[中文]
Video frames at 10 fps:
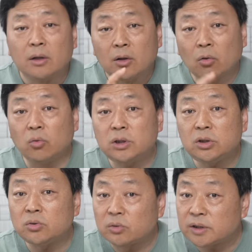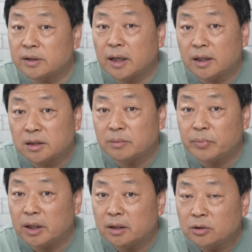胡继勇现在已经
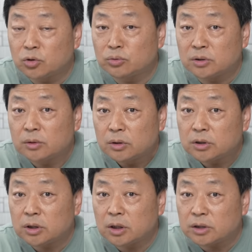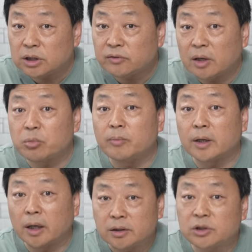被中这个纪委部门
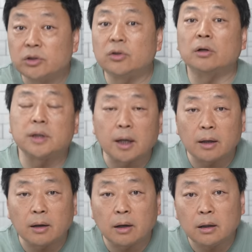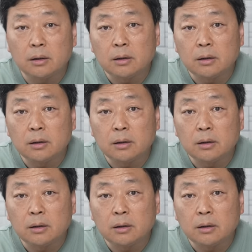啊进行调查了啊。